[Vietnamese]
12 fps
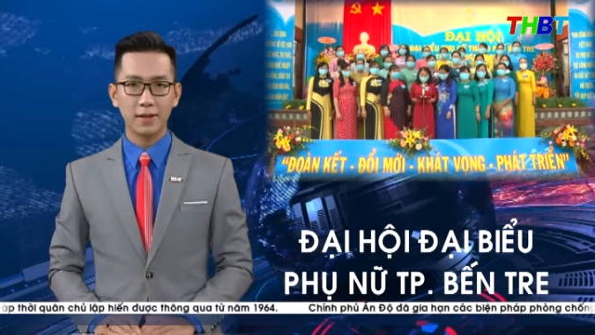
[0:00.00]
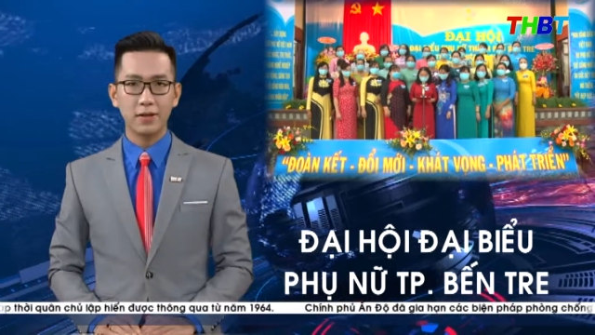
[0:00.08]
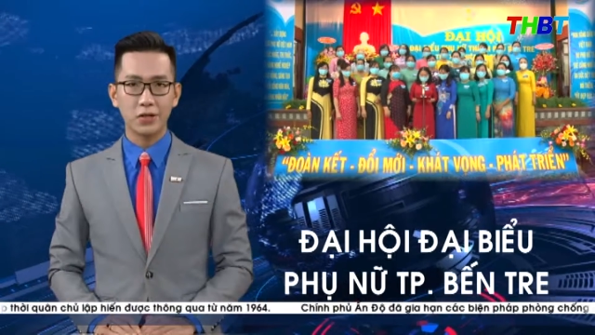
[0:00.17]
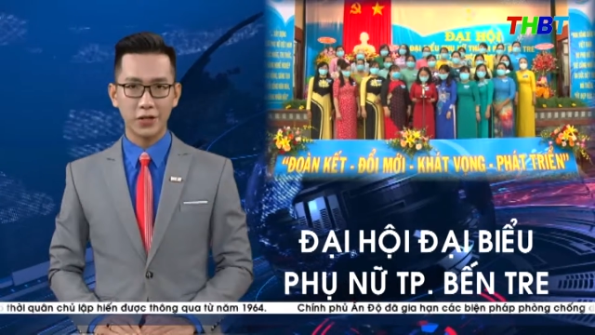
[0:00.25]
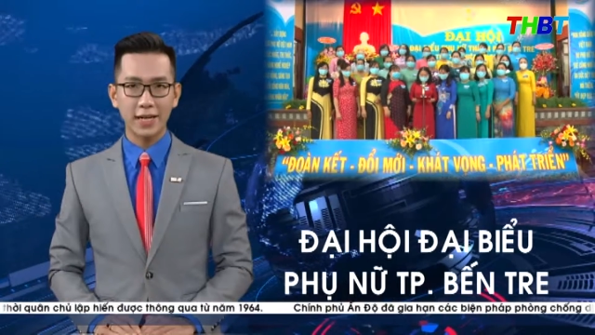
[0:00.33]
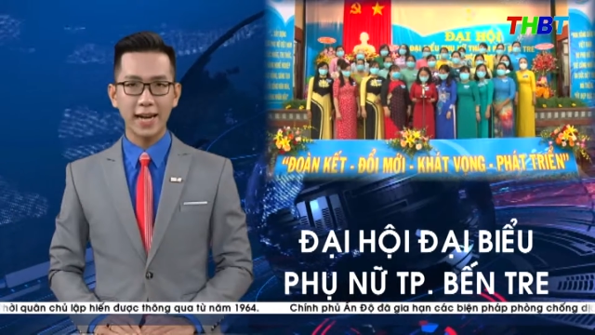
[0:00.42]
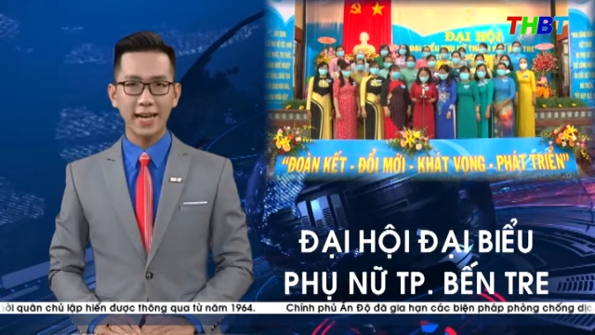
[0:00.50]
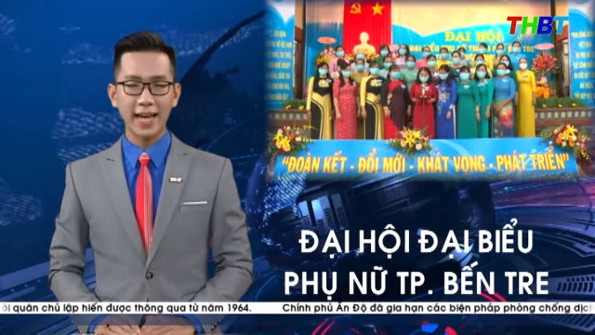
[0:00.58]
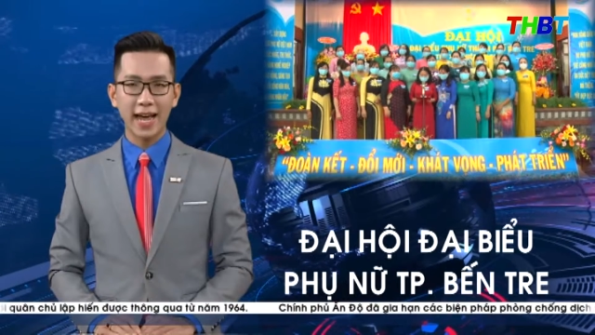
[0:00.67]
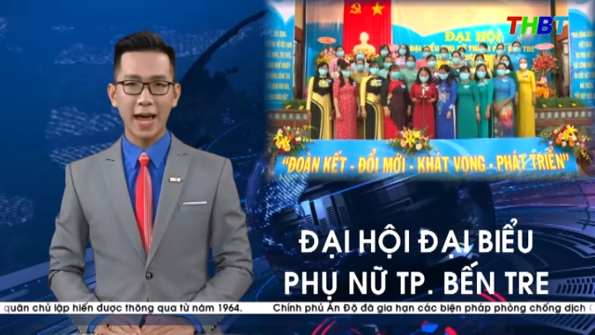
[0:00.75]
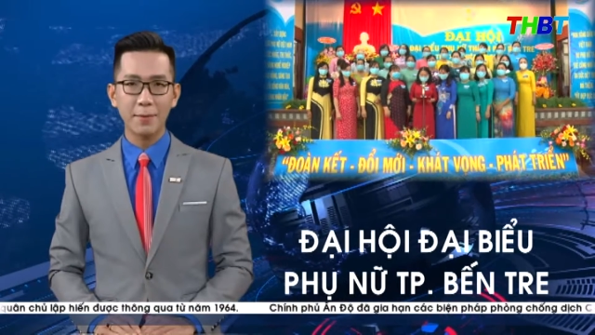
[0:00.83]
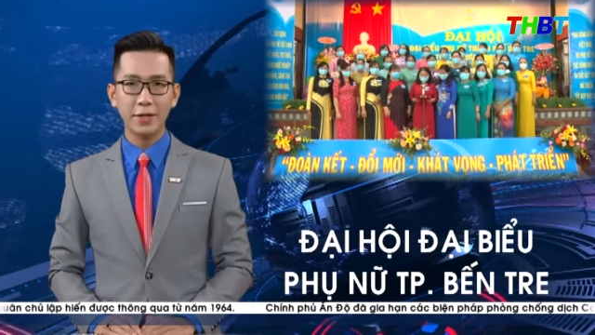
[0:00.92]
Sáng nay
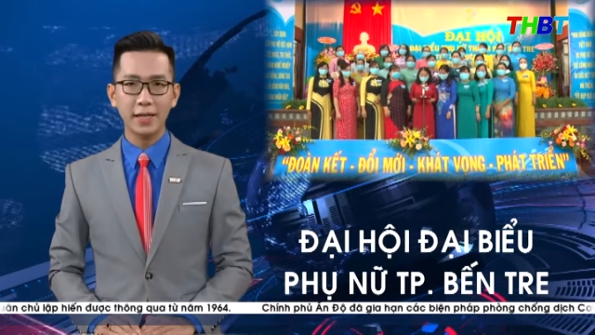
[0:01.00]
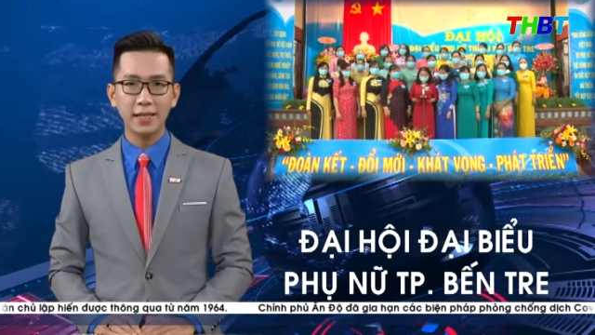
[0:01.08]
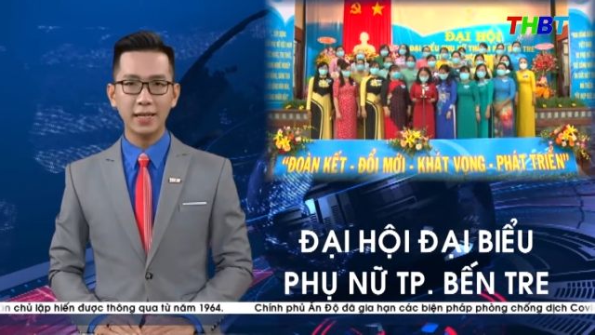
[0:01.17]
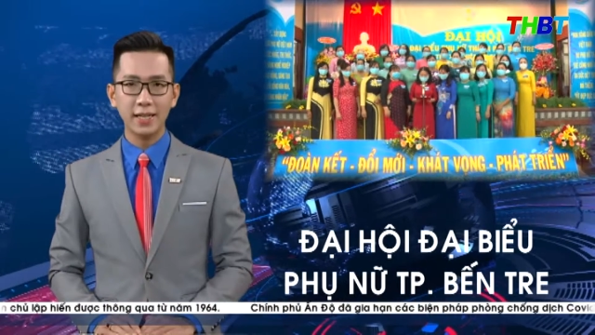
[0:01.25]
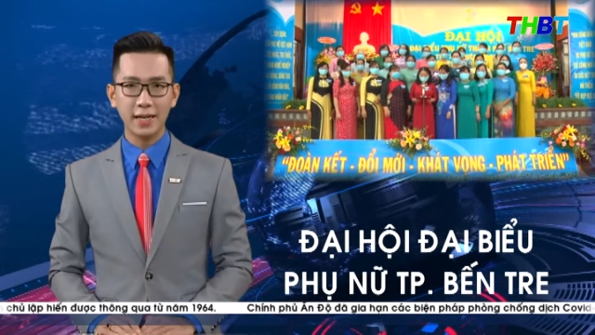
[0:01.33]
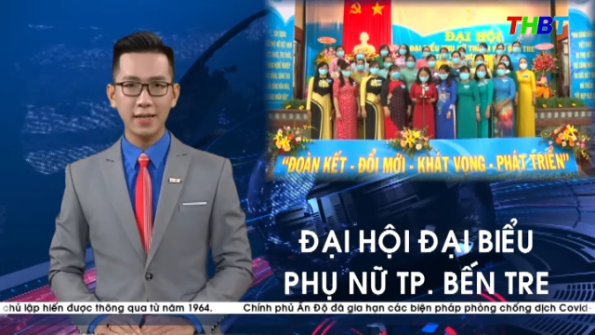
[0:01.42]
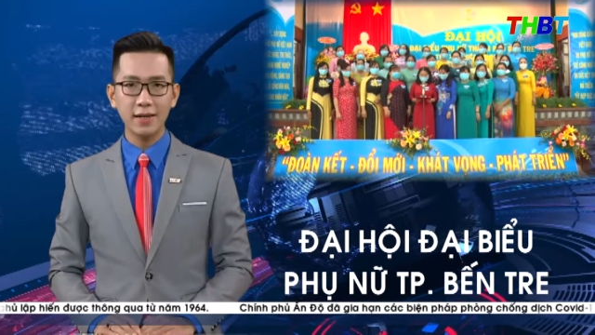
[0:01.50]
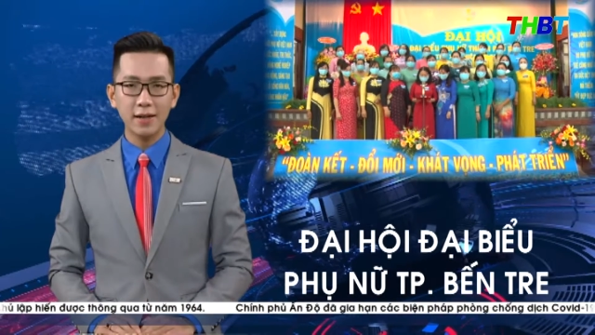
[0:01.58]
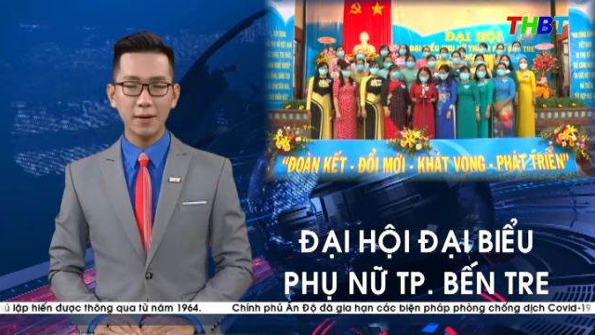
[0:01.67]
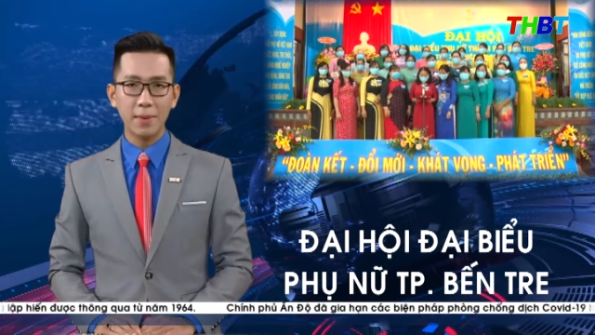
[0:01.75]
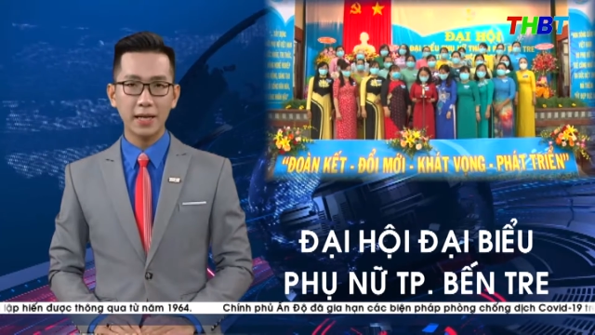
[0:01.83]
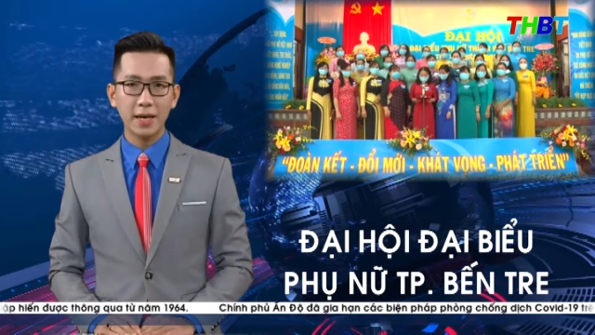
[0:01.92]
ngày 29 tháng 9,
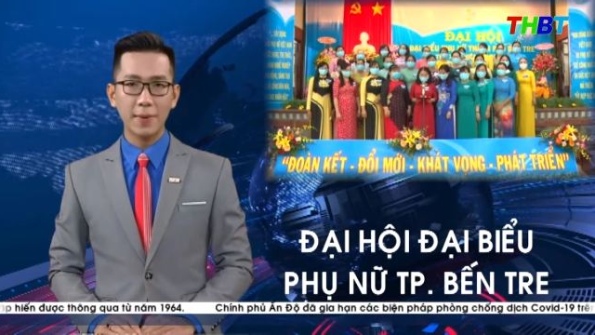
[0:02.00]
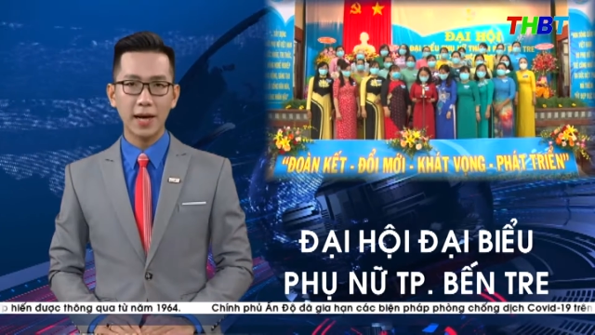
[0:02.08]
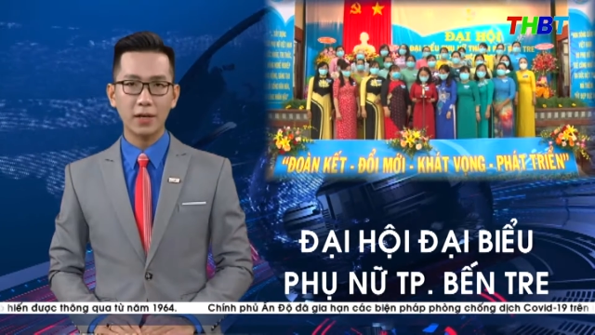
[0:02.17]
Ban chấp